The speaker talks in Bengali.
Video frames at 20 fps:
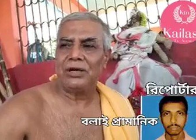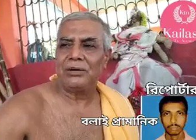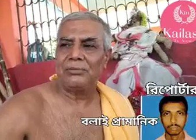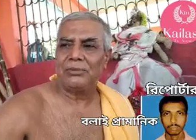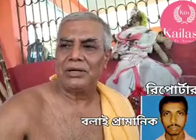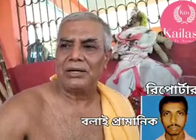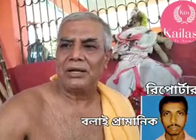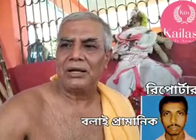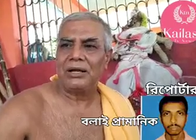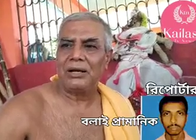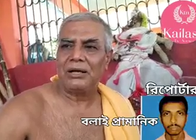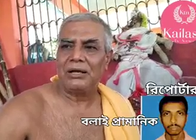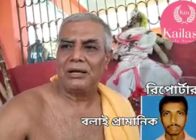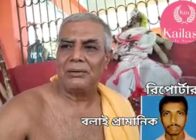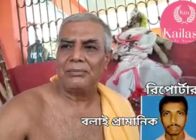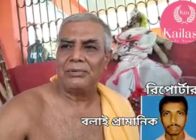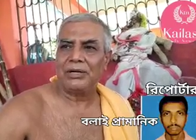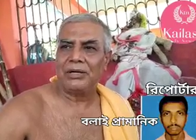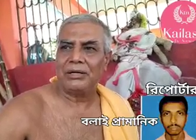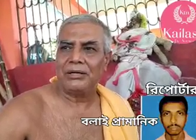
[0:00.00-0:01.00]
আমরা
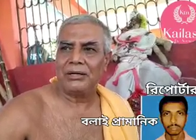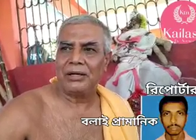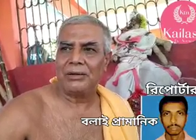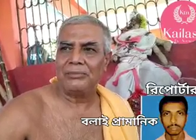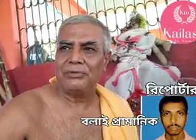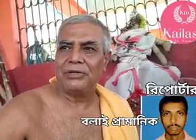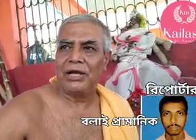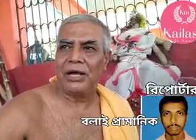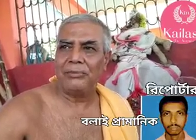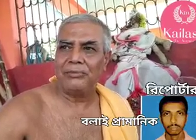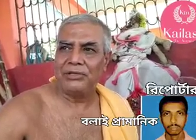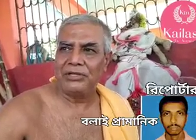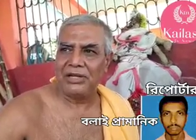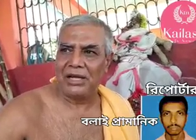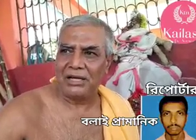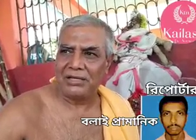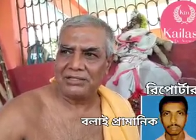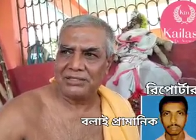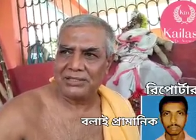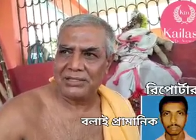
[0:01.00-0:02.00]
আমরা আমি আমি
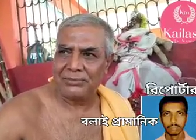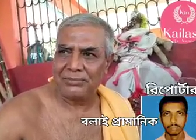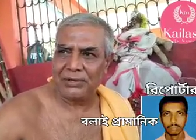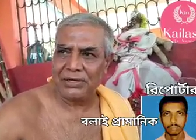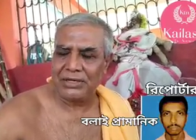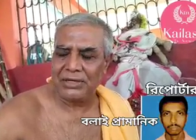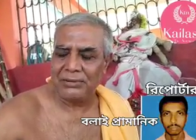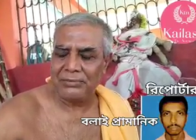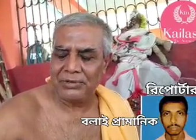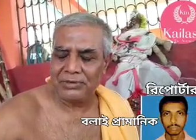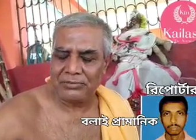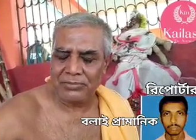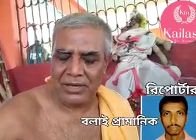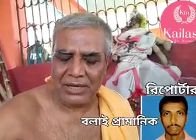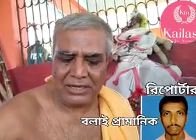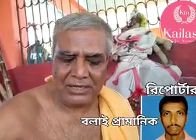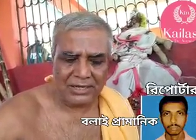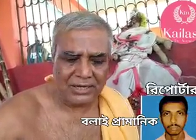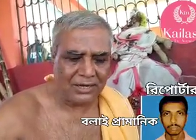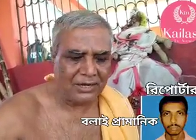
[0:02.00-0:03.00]
না আসতে পারলে আমার
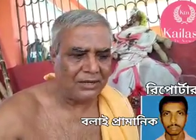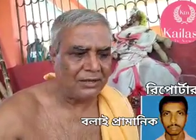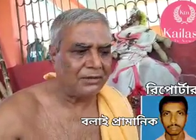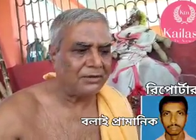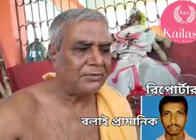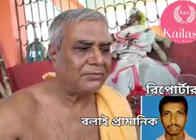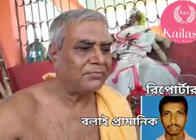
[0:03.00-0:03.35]
ভাইয়েরা